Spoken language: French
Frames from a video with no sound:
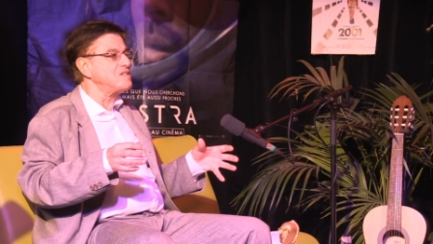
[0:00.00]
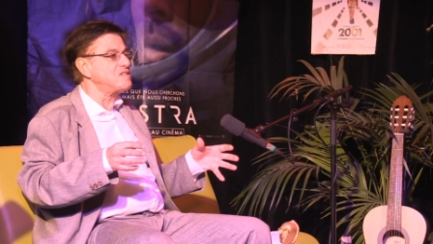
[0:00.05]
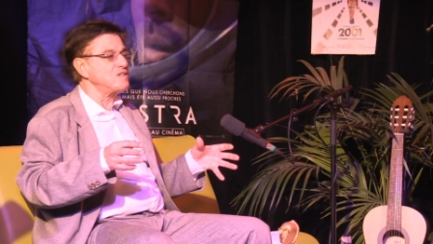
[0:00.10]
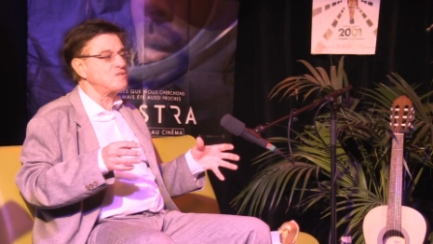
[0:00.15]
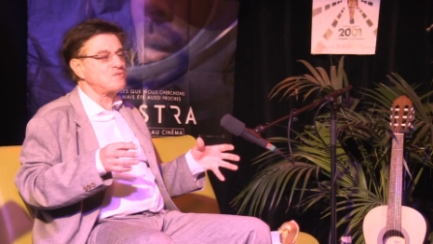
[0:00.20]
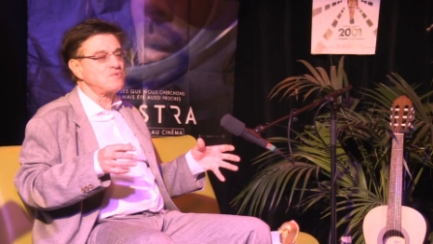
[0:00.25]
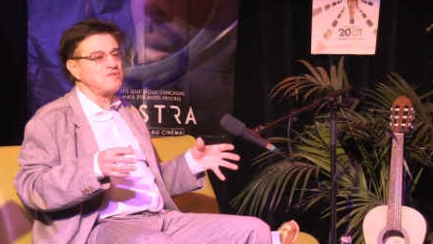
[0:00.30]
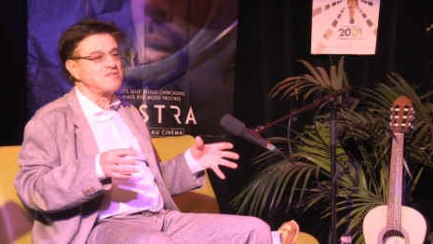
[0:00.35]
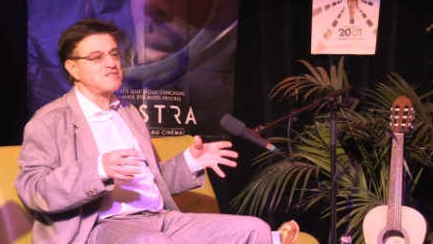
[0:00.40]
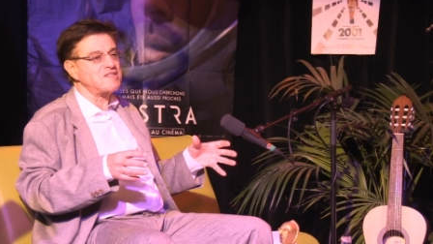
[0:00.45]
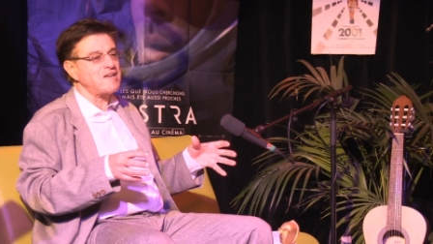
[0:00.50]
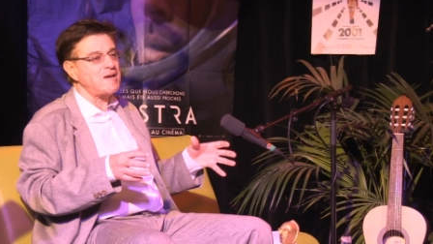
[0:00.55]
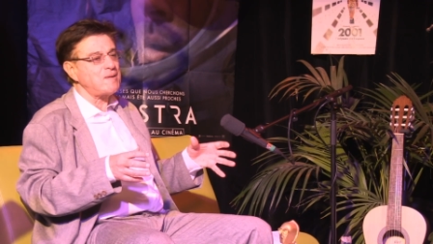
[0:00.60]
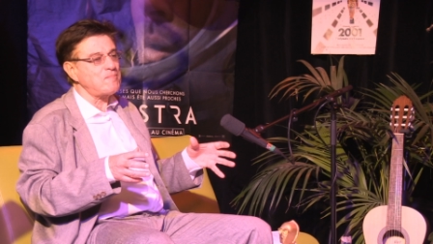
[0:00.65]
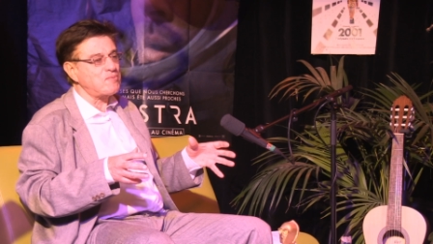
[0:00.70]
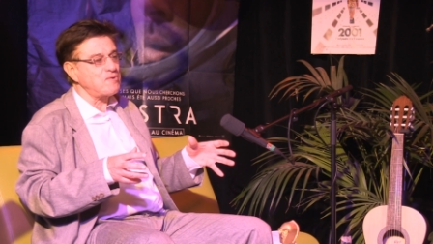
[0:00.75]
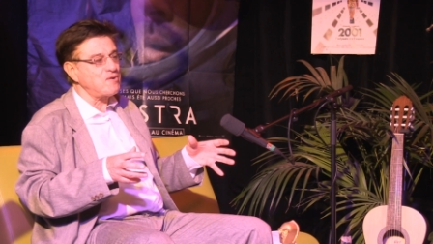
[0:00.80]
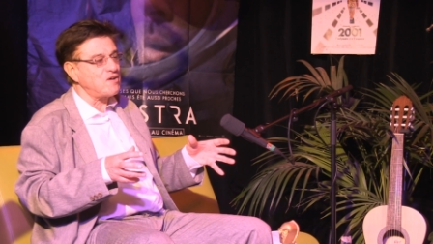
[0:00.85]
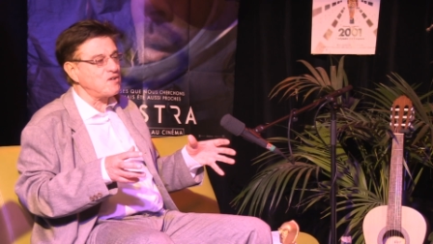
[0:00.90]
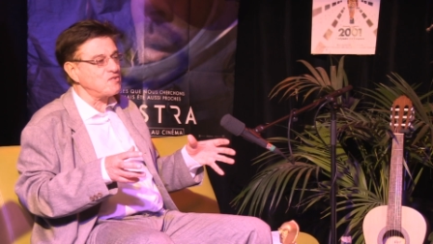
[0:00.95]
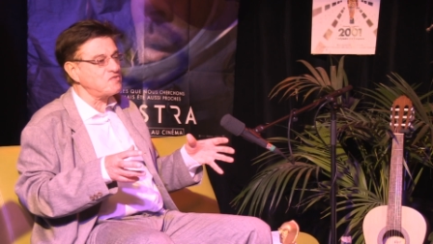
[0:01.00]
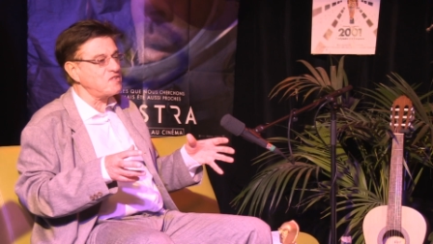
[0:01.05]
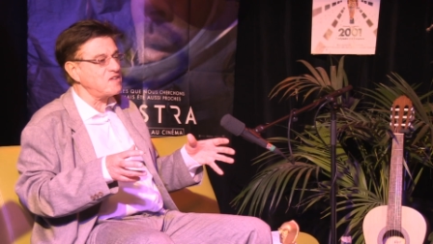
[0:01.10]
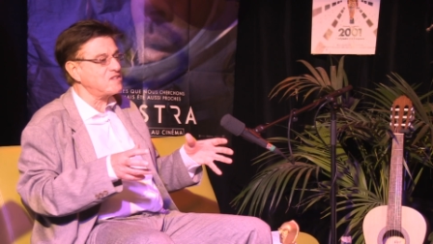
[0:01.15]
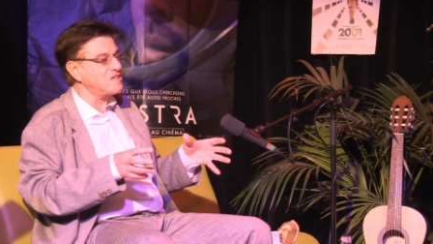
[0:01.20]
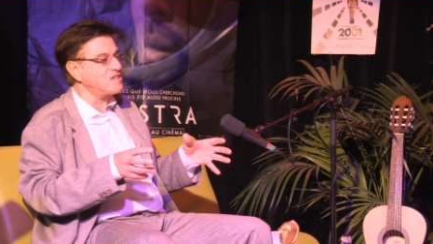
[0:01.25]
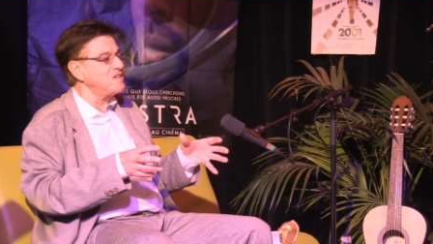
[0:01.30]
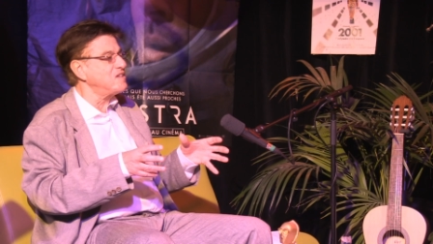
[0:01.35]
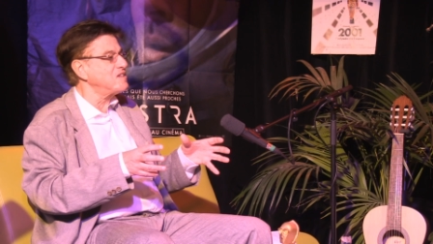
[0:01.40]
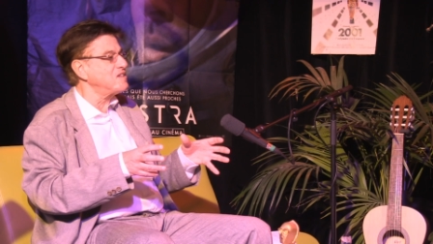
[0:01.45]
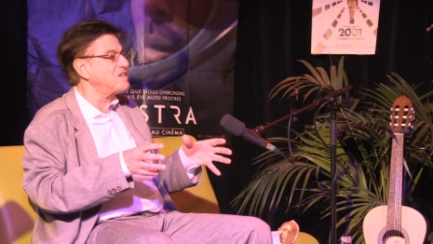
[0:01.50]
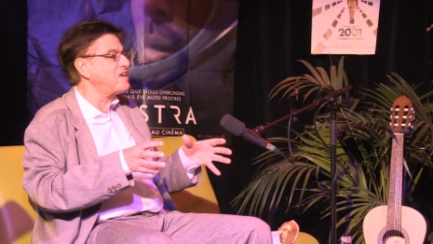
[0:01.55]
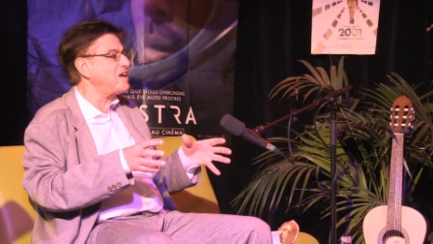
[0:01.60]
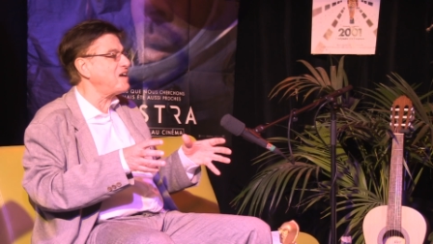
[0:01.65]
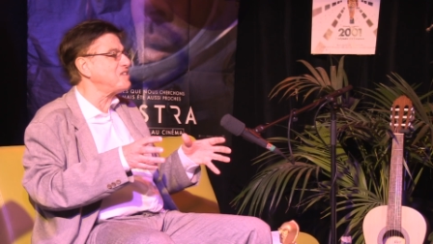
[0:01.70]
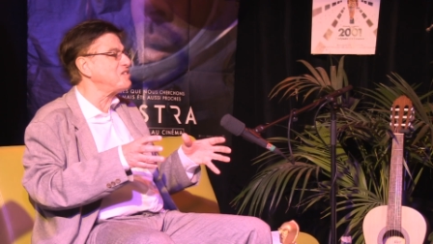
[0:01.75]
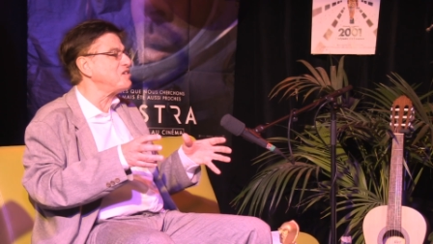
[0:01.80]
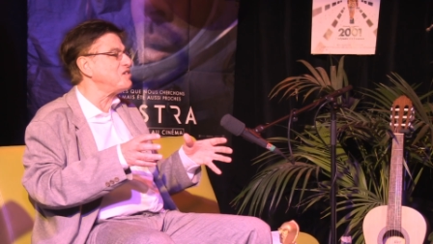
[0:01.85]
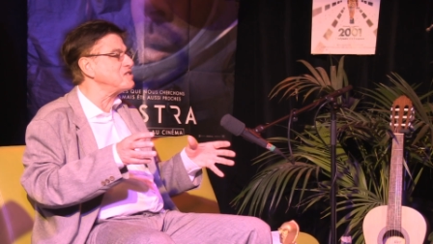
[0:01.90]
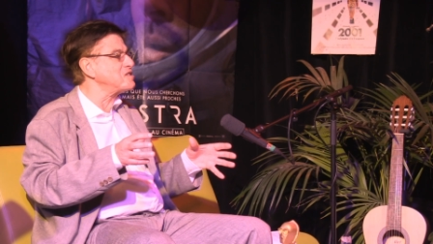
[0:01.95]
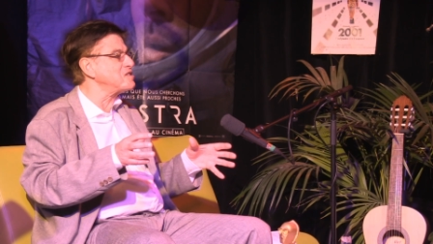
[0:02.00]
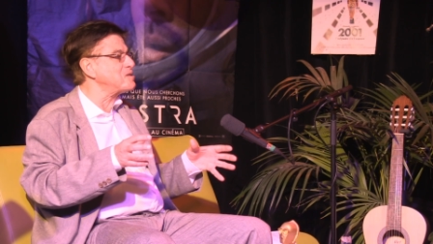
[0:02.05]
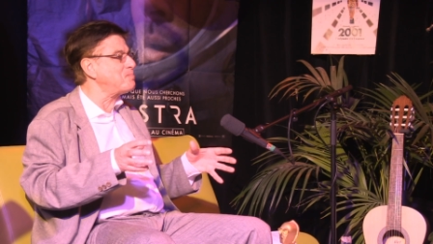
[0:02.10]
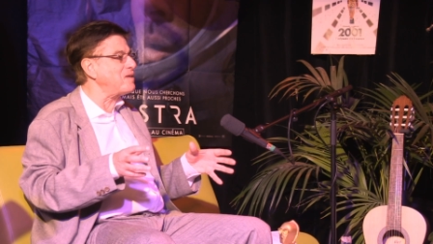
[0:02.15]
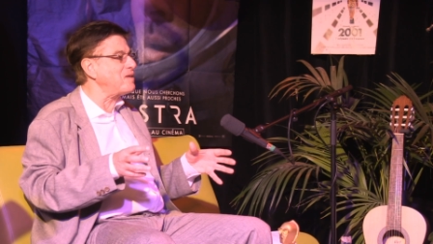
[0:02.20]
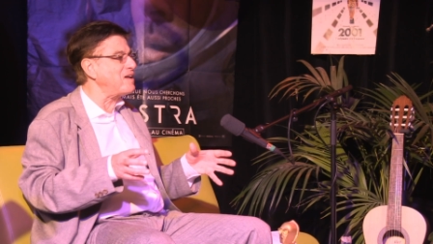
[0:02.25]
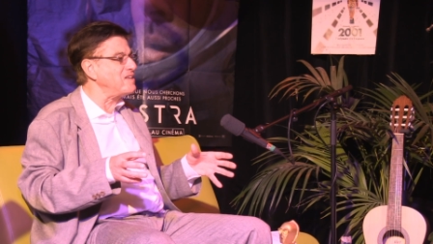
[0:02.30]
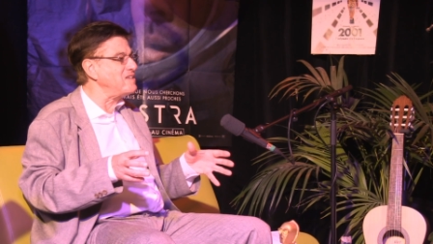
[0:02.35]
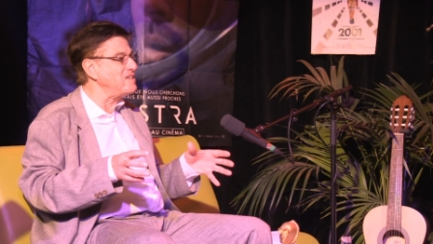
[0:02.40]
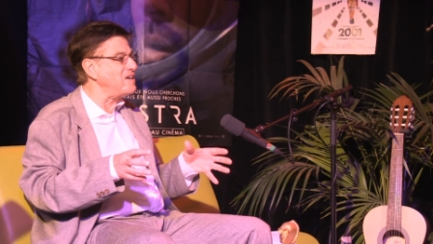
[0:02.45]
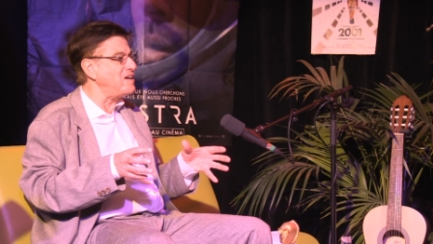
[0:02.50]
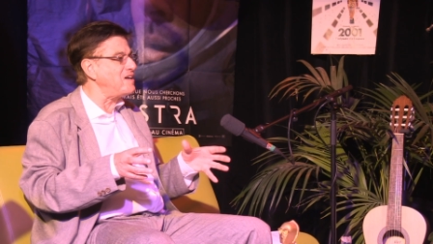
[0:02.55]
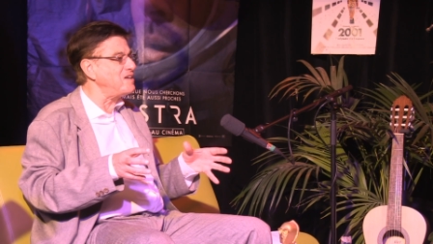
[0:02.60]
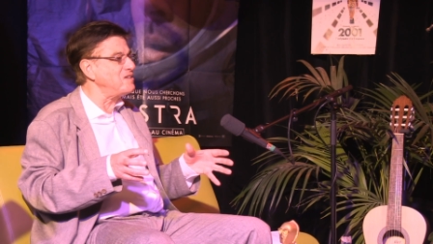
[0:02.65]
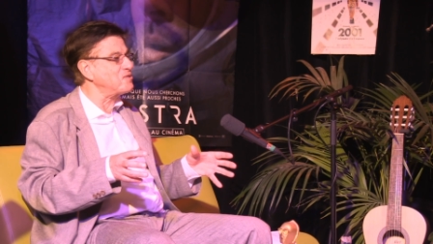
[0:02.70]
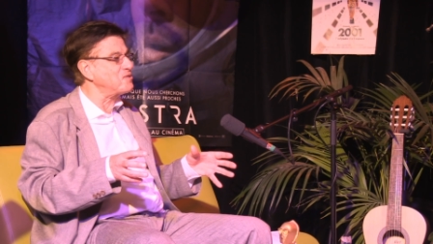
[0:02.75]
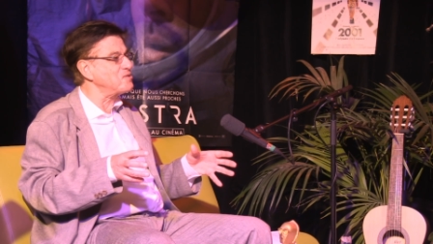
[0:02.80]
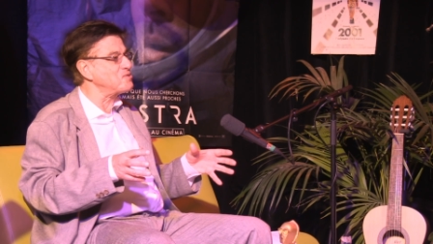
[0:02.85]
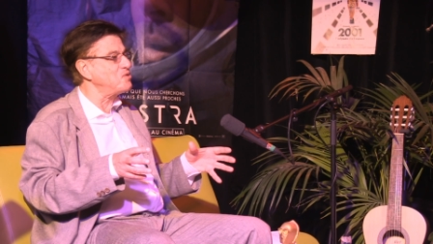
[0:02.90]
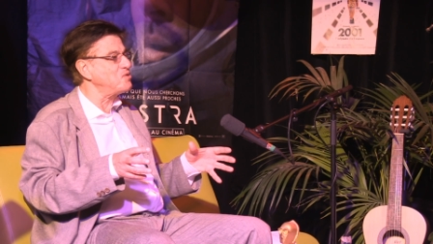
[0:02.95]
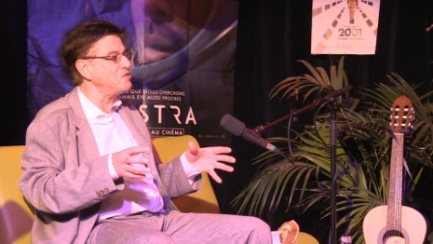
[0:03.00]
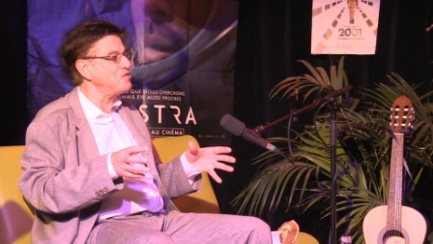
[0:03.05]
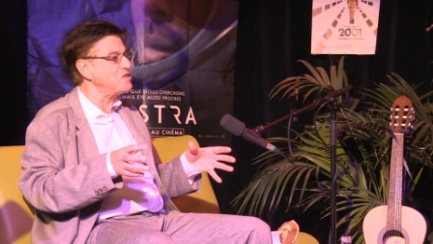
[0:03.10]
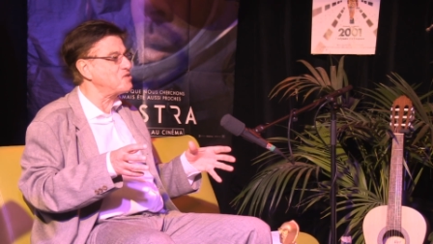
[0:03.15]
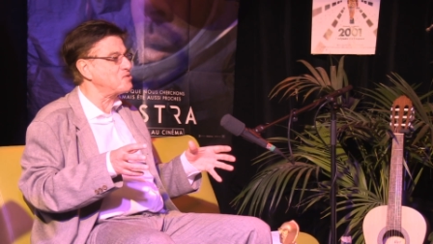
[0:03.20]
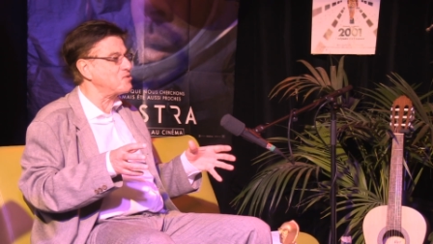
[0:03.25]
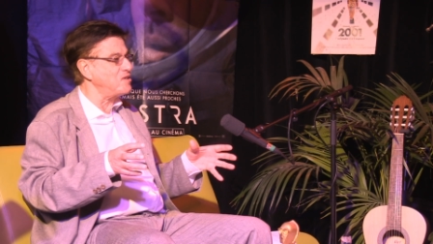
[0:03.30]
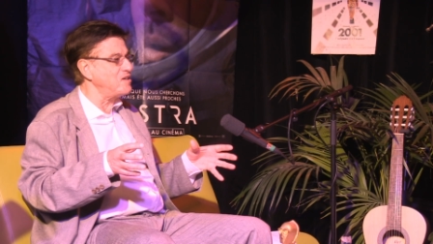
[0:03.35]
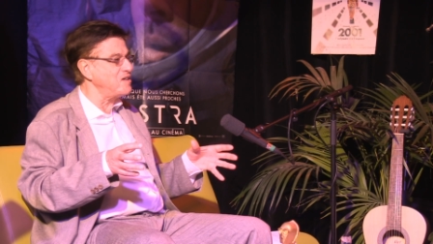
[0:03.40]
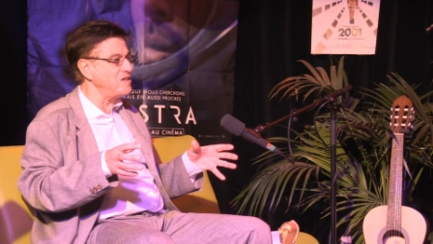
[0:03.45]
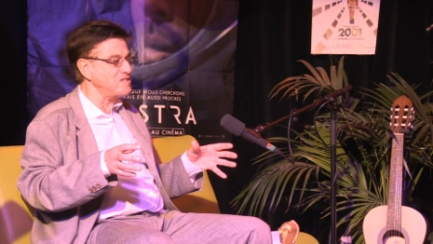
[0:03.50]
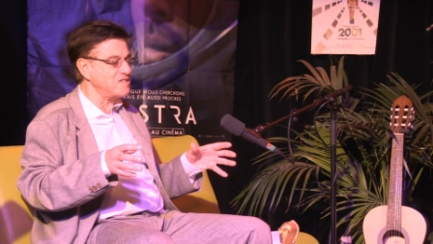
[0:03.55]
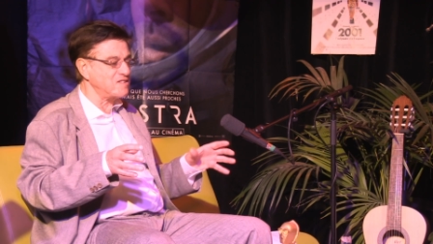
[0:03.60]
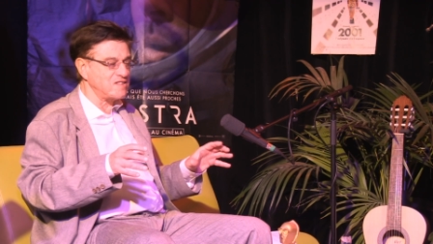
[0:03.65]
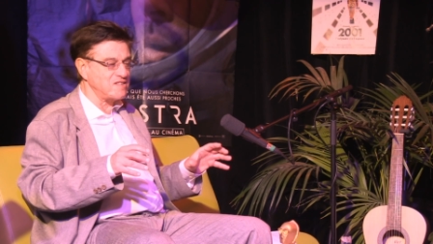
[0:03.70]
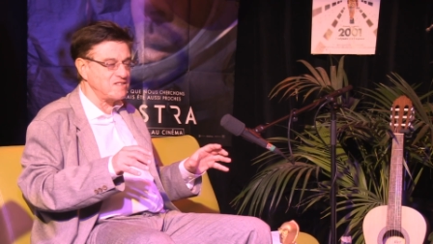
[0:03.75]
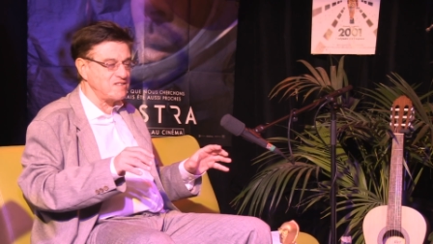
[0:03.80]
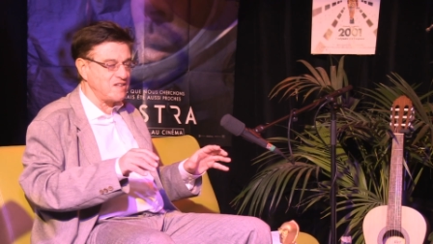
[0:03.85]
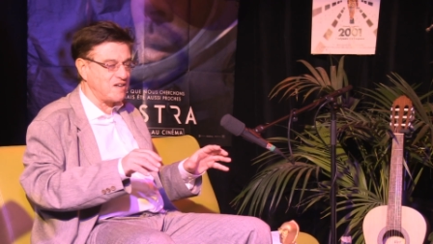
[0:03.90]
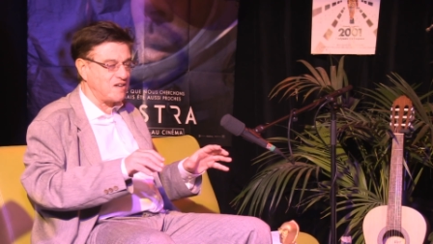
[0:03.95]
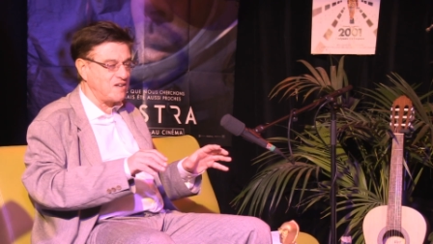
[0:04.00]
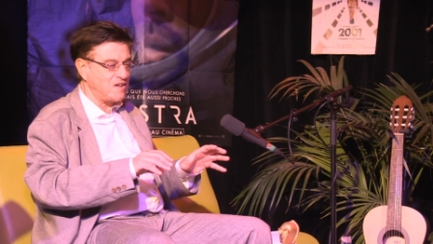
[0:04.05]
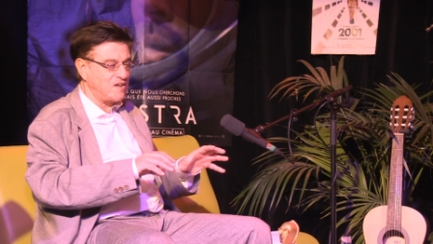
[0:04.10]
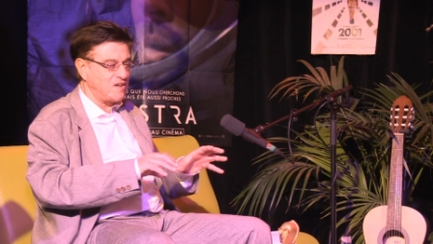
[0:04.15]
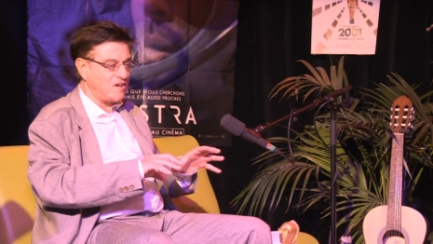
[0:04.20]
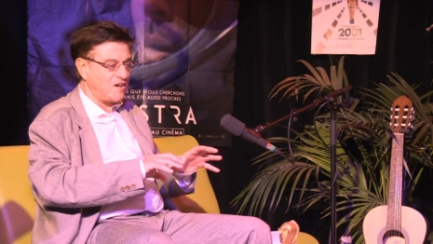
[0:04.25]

Et c'est une simple, en fait, cadence plagale que ce lever de soleil, c'est-à-dire